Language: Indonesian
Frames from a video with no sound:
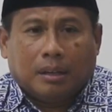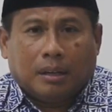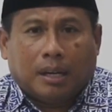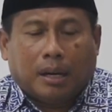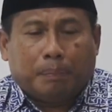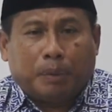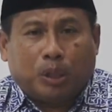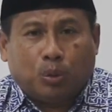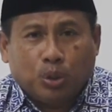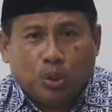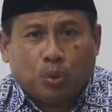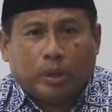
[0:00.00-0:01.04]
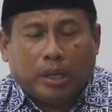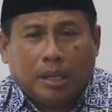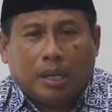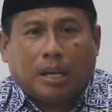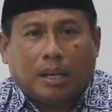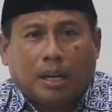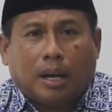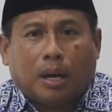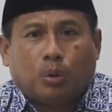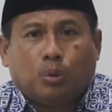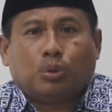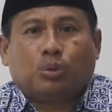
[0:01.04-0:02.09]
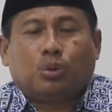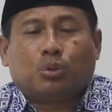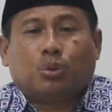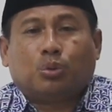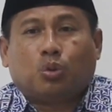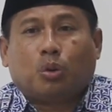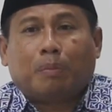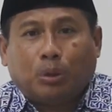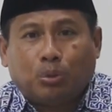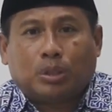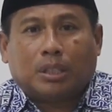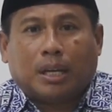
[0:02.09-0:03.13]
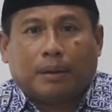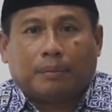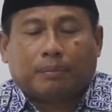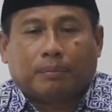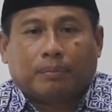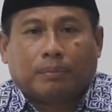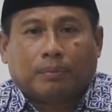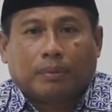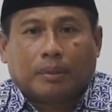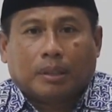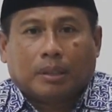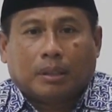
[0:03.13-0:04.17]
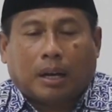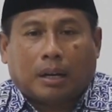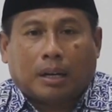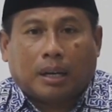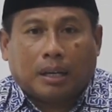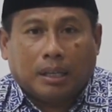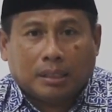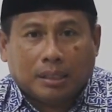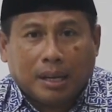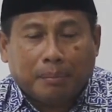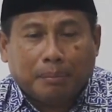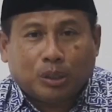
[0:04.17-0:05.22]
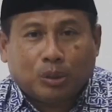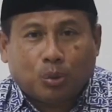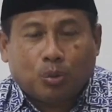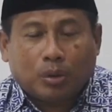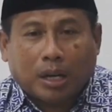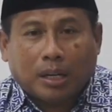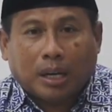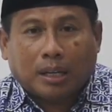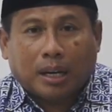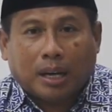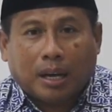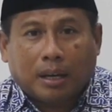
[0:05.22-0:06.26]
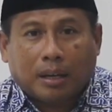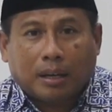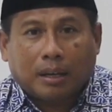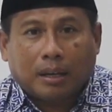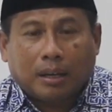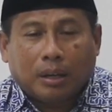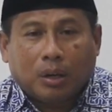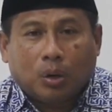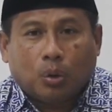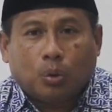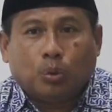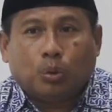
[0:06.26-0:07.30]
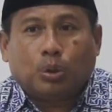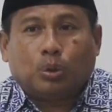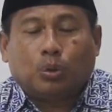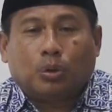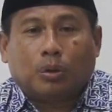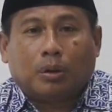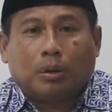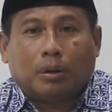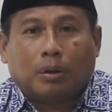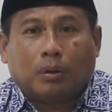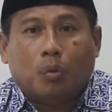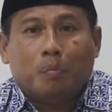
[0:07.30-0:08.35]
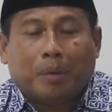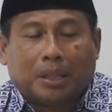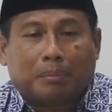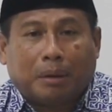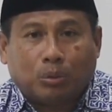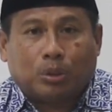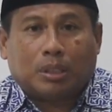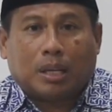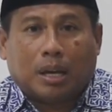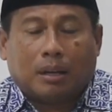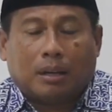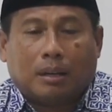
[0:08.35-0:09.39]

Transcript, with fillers: dan petunjuk ini adalah khusus untuk manusia karena Islam diturunkan adalah untuk umat manusia